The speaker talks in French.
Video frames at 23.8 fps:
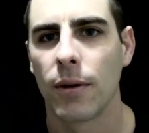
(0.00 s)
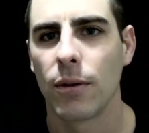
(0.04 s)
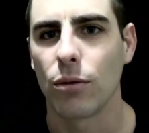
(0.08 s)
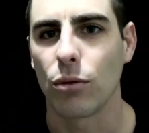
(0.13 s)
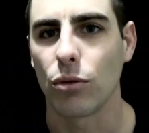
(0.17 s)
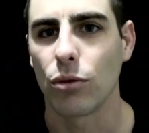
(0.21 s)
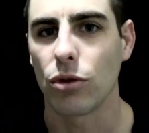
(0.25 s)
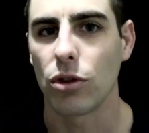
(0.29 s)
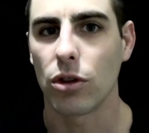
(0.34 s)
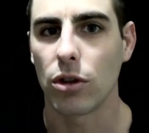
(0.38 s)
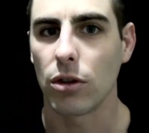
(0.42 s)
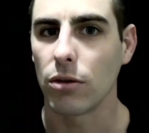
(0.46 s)

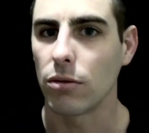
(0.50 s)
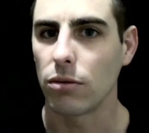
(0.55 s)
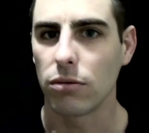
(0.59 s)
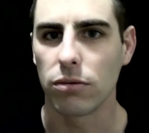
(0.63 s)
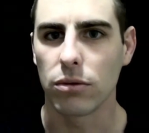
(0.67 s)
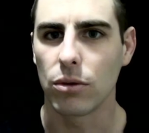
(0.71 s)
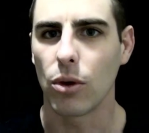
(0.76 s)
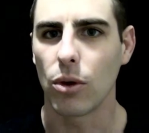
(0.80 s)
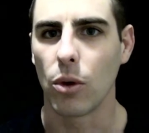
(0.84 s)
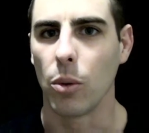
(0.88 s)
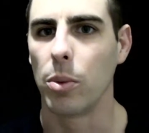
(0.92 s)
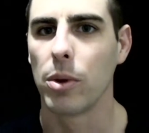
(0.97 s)
Donc si vous vous
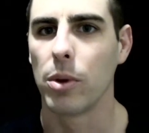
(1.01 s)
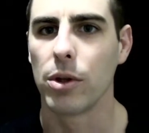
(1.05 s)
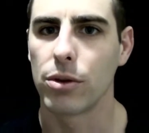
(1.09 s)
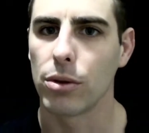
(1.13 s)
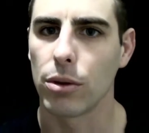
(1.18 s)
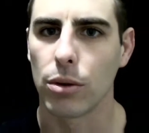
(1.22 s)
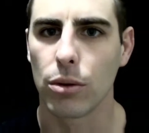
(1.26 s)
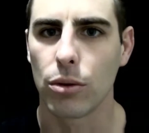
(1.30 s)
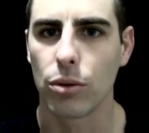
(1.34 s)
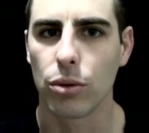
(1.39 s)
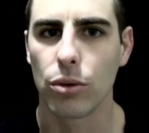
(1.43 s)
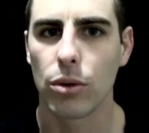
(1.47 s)
trompez
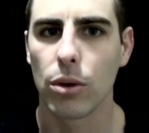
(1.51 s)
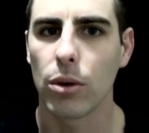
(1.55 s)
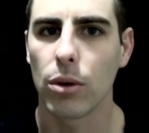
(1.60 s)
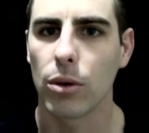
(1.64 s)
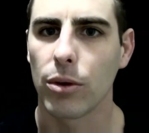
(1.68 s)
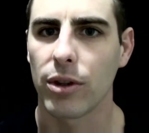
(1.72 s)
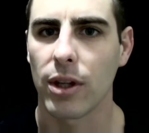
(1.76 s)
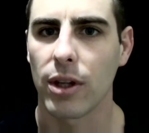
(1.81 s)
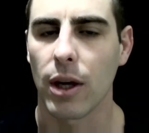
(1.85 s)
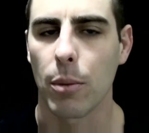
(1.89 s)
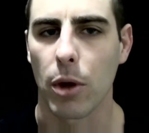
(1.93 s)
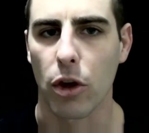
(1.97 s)
sur le couteau,
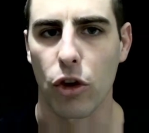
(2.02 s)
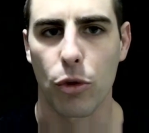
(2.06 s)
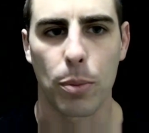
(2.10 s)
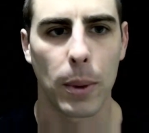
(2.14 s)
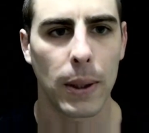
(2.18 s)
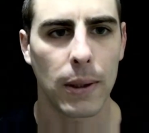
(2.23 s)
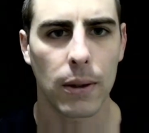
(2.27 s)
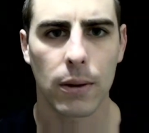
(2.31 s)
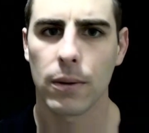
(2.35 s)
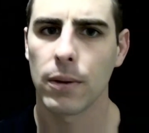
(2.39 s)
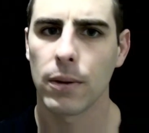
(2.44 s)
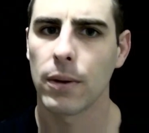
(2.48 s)
ça marche
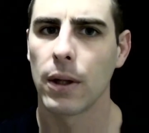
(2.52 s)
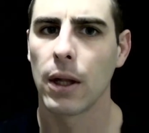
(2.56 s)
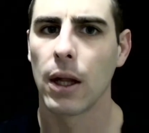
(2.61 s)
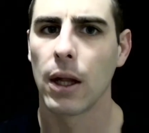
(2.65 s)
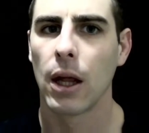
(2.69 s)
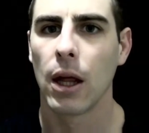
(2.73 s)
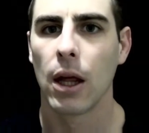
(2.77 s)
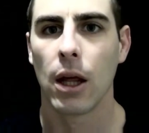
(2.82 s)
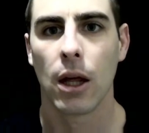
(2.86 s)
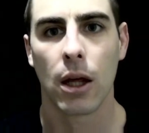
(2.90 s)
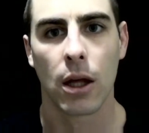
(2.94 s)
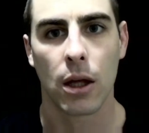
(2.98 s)
pas.
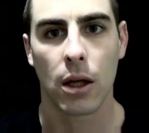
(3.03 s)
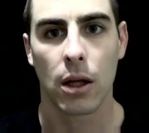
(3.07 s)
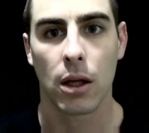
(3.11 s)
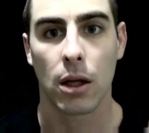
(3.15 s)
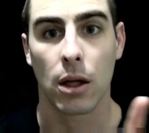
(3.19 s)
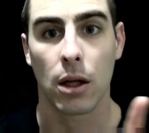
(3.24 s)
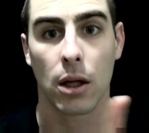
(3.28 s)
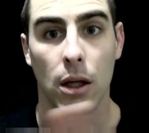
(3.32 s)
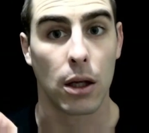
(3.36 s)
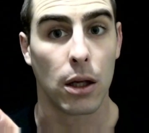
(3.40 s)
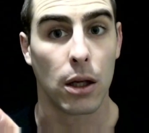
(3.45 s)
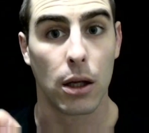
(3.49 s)

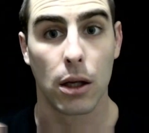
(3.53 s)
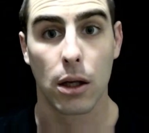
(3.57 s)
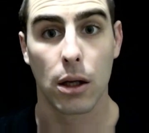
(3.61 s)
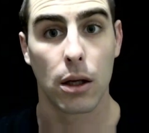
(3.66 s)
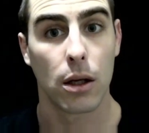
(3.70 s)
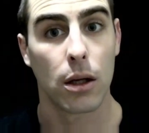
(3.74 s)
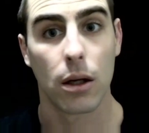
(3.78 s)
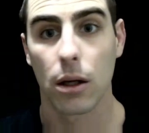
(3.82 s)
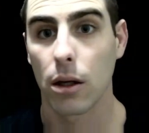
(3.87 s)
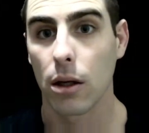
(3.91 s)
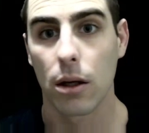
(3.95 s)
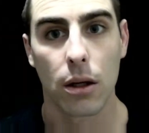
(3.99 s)

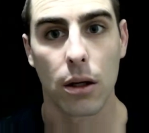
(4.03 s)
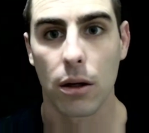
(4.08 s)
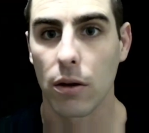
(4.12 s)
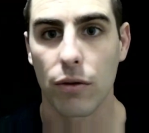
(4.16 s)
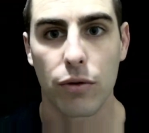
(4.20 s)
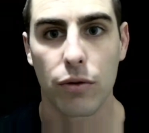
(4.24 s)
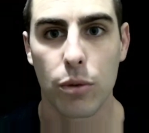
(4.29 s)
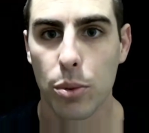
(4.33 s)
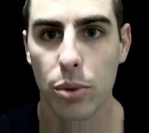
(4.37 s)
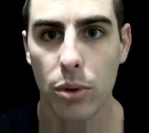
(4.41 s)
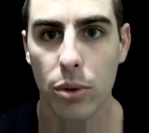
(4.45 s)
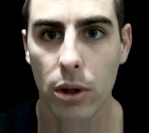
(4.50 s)
Et
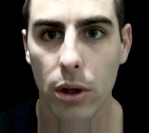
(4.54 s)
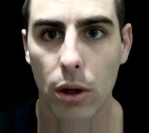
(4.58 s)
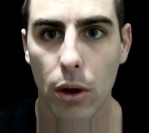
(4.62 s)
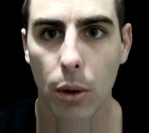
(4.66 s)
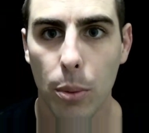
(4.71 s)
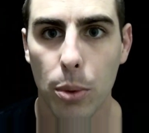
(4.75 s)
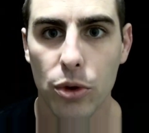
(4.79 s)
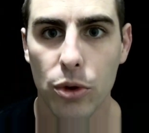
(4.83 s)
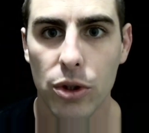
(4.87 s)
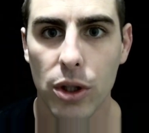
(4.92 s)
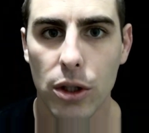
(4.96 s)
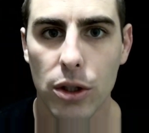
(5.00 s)
vous pourrez leur
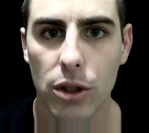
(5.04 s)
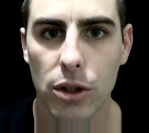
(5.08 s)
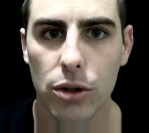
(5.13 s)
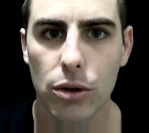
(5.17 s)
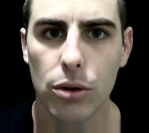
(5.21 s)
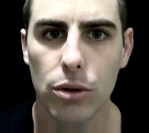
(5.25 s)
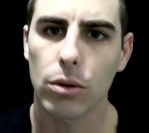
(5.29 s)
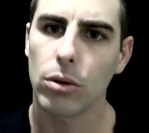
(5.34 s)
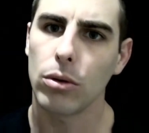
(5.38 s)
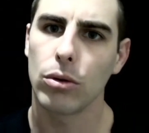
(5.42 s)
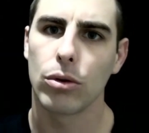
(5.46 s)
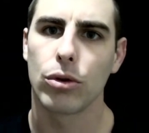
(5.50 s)
poser la
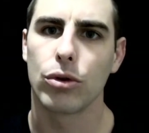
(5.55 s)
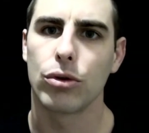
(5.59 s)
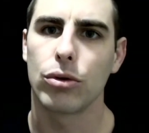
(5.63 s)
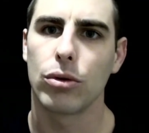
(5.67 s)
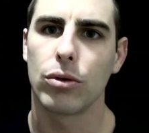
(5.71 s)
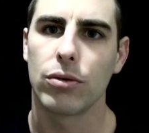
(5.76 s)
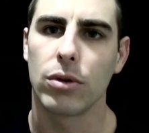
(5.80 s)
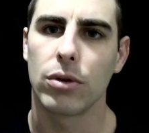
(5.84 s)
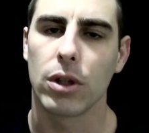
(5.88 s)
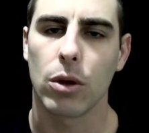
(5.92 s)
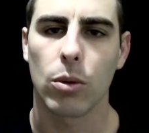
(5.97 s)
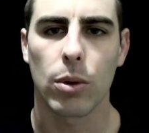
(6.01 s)
question le jour
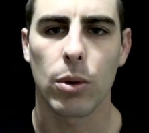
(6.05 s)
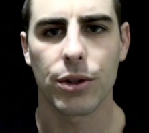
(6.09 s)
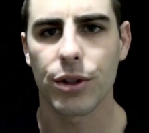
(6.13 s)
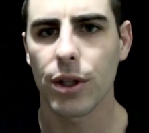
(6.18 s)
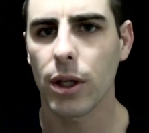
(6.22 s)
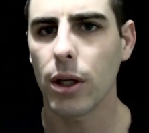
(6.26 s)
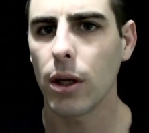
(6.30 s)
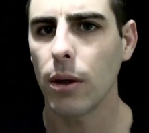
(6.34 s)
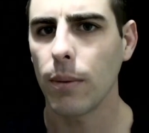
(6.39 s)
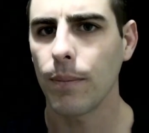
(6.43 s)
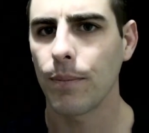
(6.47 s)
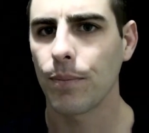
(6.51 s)
où vous les
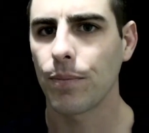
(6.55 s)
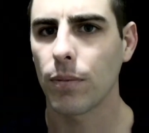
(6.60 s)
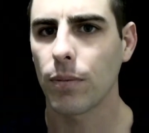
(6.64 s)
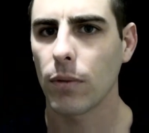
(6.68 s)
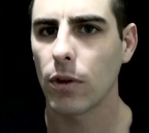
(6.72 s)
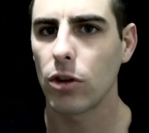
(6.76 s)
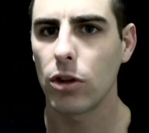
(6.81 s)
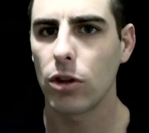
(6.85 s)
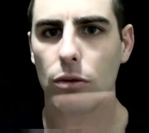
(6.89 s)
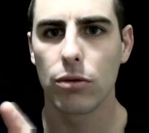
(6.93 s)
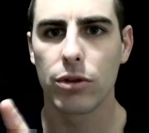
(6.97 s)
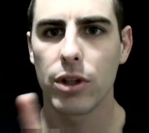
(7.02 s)
croiserez.
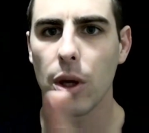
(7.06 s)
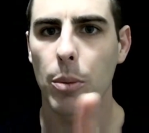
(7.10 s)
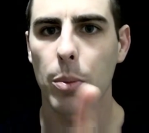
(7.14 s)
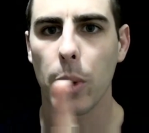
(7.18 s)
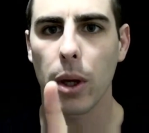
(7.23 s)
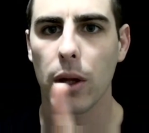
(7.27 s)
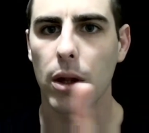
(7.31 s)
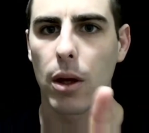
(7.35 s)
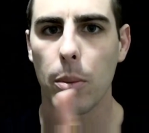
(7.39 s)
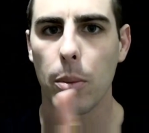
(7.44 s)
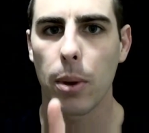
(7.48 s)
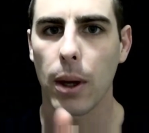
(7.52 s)
Si vous
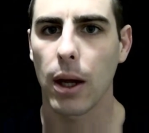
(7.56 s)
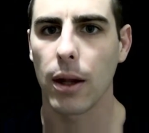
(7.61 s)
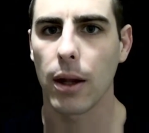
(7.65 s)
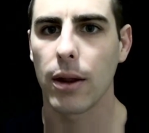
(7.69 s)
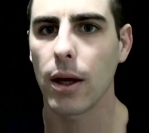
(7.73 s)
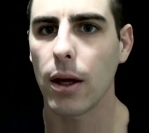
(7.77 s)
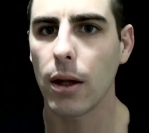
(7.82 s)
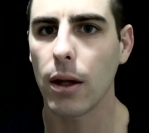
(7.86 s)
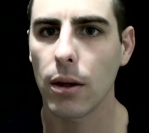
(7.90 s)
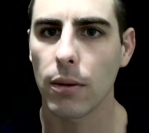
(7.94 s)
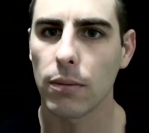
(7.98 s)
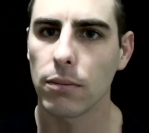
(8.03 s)
n'impactez pas la
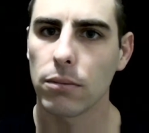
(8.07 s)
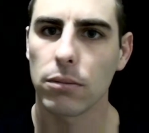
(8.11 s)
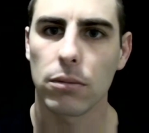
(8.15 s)
tête,